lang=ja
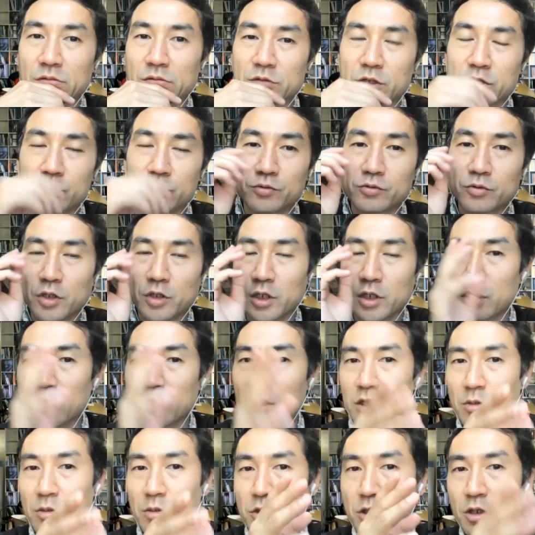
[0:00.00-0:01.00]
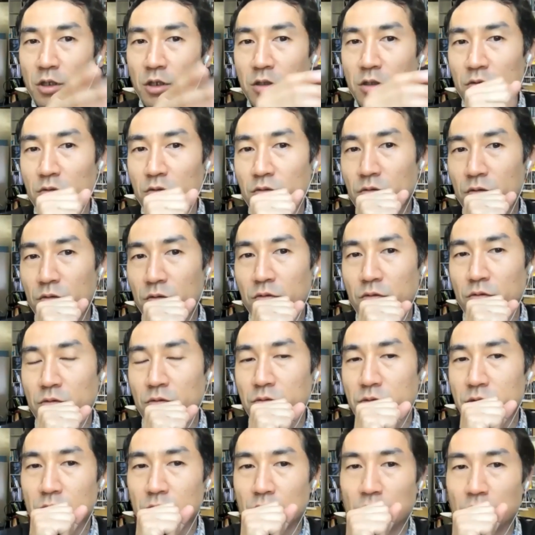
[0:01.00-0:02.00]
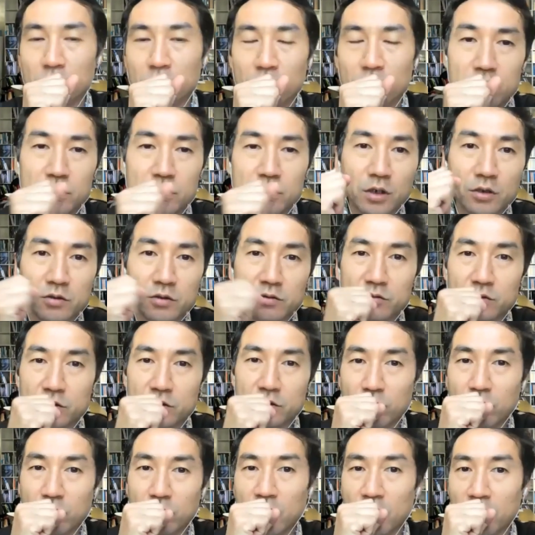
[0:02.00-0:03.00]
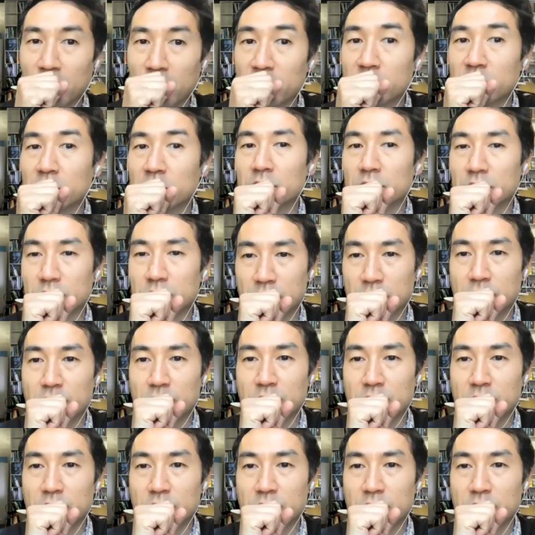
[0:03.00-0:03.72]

自分のやり方みたいなのをこうその当時から少し考えてたんですか